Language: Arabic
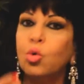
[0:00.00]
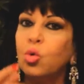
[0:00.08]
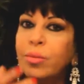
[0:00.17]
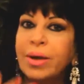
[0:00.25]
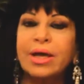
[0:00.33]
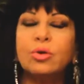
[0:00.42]

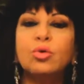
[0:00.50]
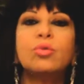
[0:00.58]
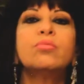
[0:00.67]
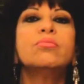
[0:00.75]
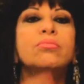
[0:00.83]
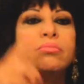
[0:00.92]
وماله
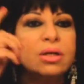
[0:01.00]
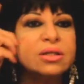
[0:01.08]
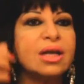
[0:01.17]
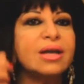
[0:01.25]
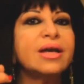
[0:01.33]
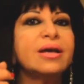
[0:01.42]

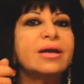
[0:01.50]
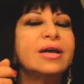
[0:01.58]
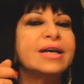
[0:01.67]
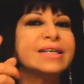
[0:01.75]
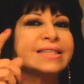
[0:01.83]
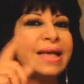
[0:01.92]
مصالح
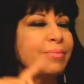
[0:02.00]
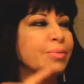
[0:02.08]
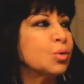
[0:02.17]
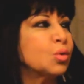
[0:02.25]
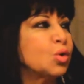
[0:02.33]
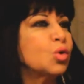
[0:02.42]
زي ما
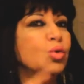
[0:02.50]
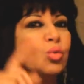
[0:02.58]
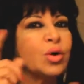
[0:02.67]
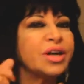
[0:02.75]
بيقولوا